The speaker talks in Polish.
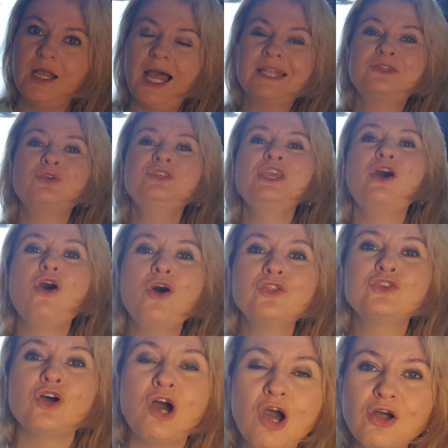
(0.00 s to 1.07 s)
a to nie o
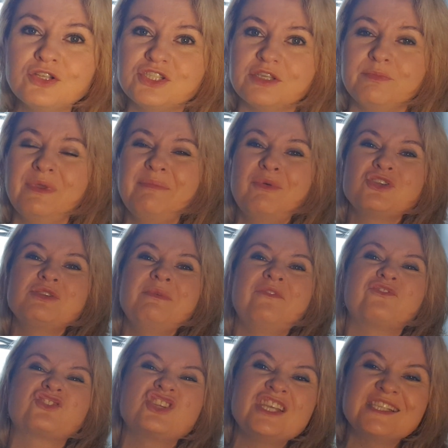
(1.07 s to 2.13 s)
to chodzi. My możemy
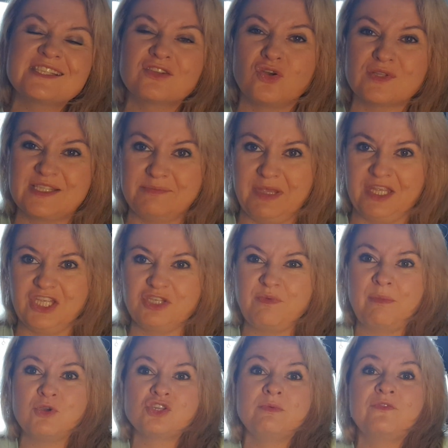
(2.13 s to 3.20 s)
wszystko zmienić,
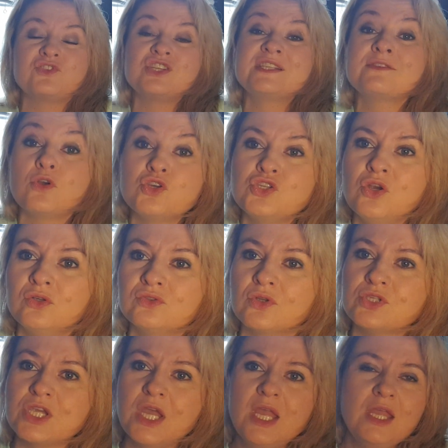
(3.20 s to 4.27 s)
my możemy wszystko
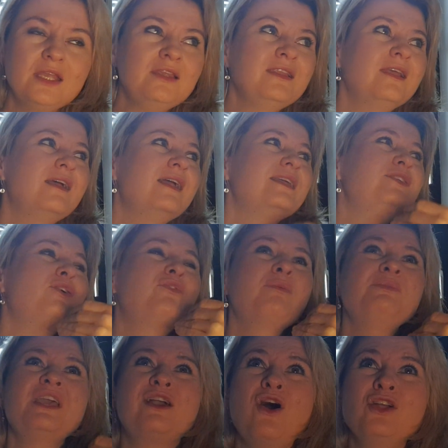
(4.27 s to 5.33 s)
osiągnąć. I, i ową
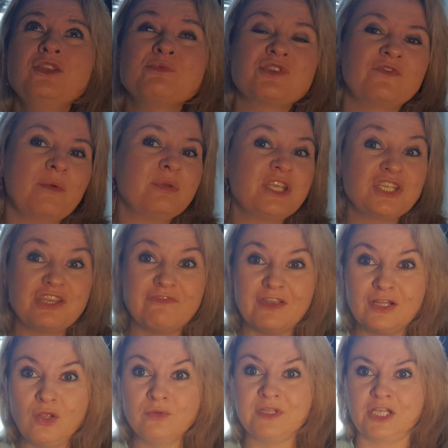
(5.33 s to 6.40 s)
niegodą, że Wy będziecie
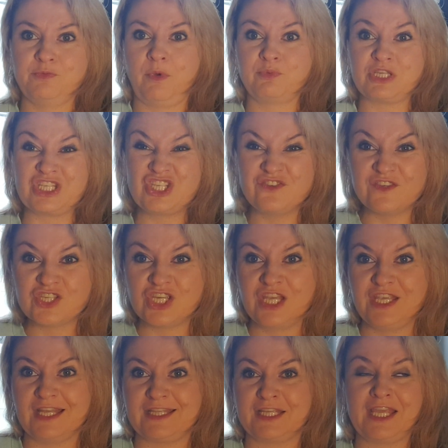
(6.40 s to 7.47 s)
wyglądać poprzez
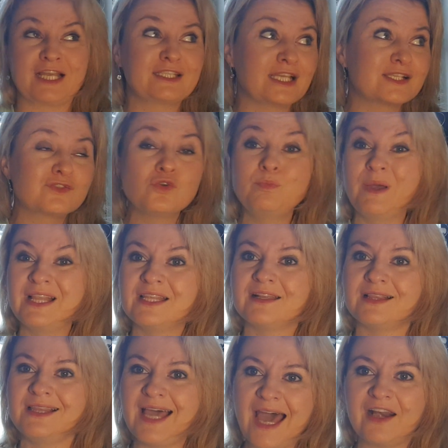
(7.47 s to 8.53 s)
ćwiczenia, tak jak te super
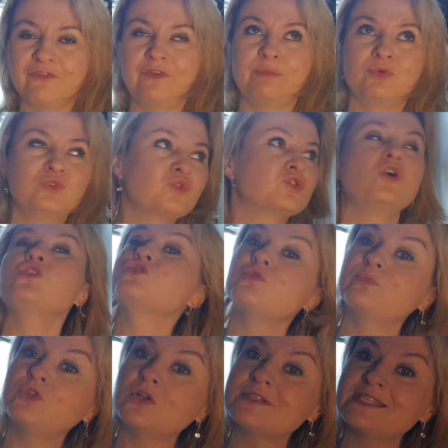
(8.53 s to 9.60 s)
larwy, bo dużo
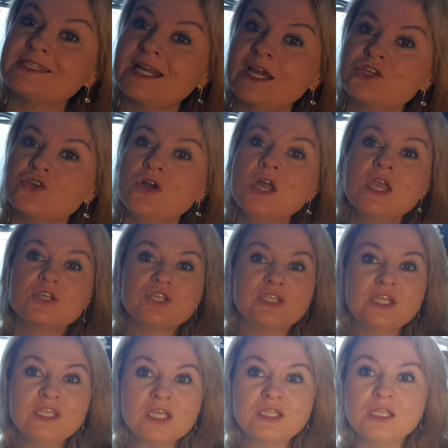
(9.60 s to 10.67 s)
osób to odstrasza, że
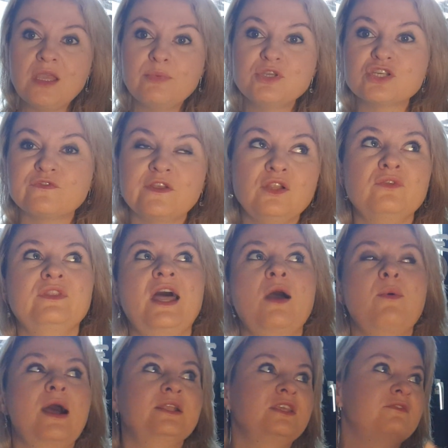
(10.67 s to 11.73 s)
Ty nigdy nie będziesz
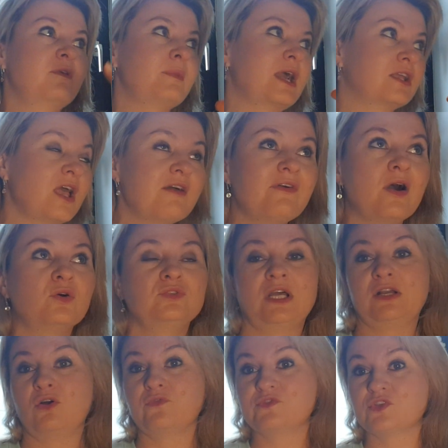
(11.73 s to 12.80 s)
wyglądała, nie wiem, jak Ewa
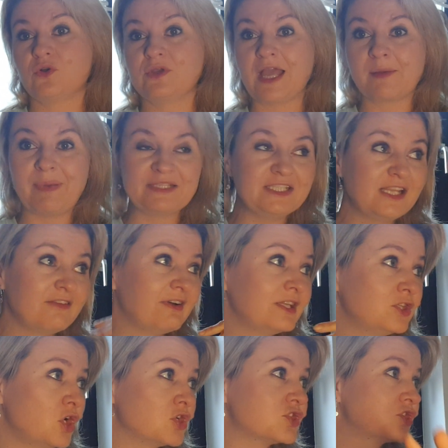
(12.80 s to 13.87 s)
Chodakowsko, jak Pani
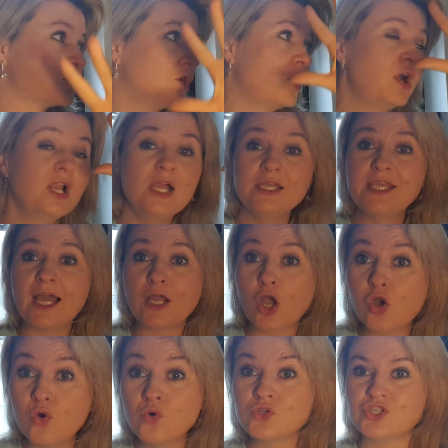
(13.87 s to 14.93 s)
Lewandowsko, jak
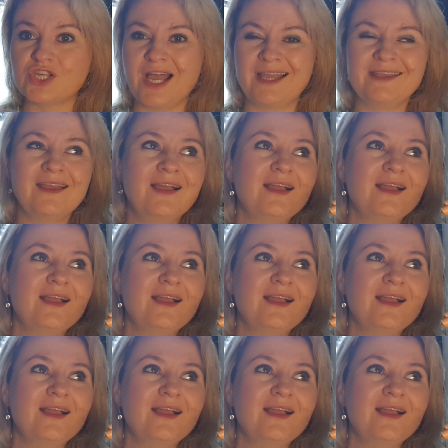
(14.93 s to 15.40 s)
Kuczaj